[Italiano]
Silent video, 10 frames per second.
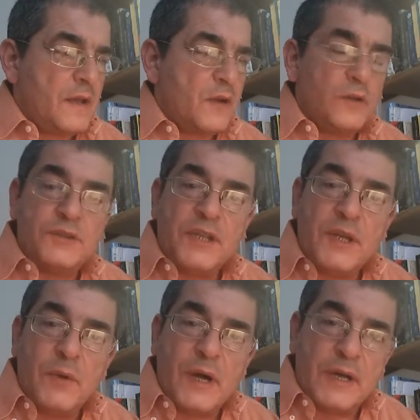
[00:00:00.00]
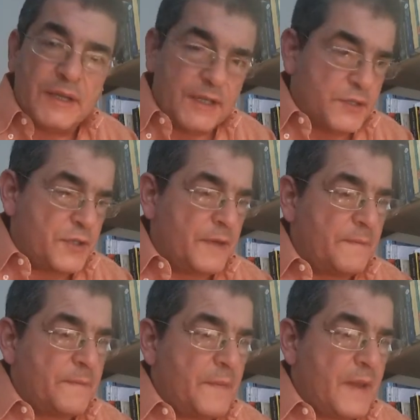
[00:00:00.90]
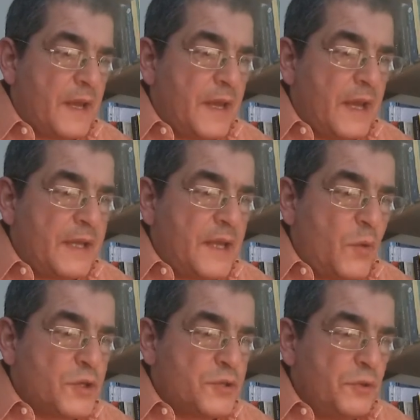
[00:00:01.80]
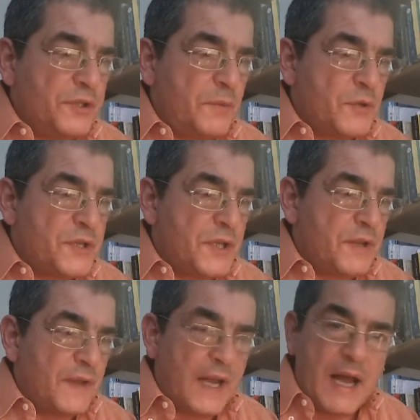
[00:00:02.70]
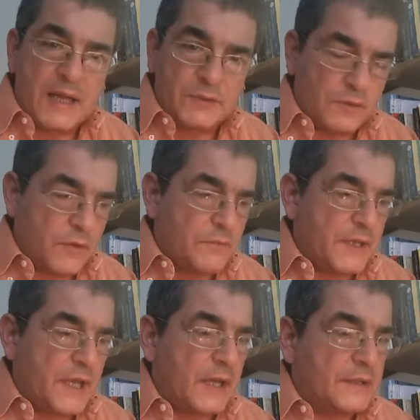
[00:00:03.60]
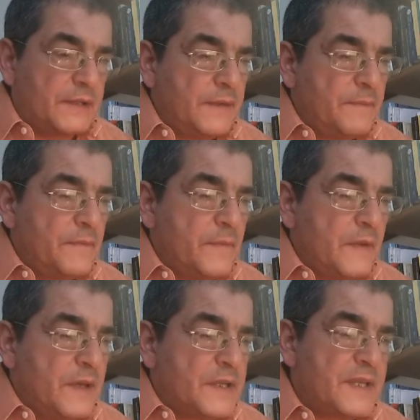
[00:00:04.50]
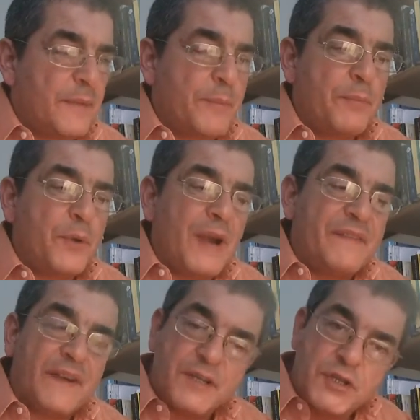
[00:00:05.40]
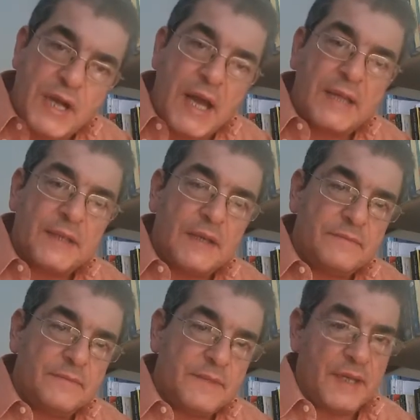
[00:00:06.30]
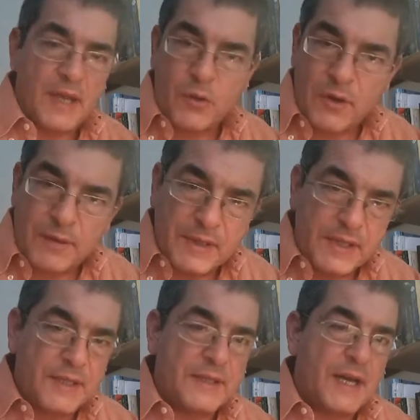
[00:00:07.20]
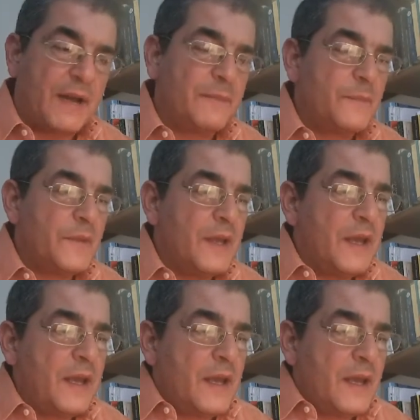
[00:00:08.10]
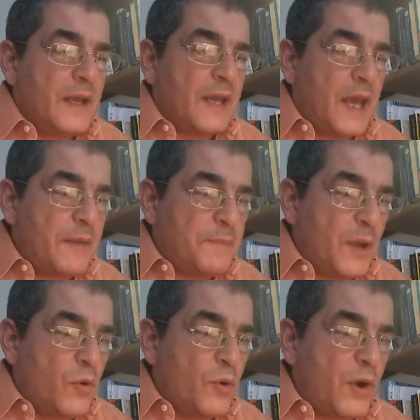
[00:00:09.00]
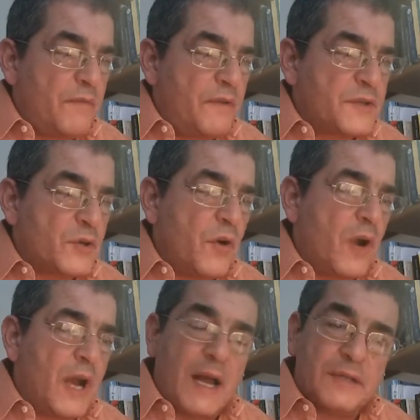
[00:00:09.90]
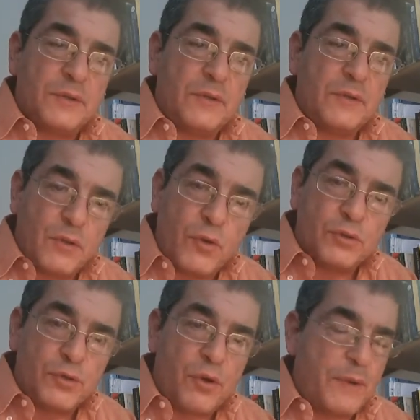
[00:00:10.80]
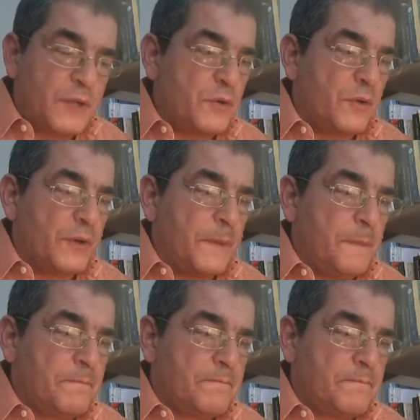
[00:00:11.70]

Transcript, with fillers: Continua Nietzsche, ed in quest'ultimo significato, commediante, sta proprio la frecciata, ed ecco la malignità, che Epicuro aveva scoccato contro Platone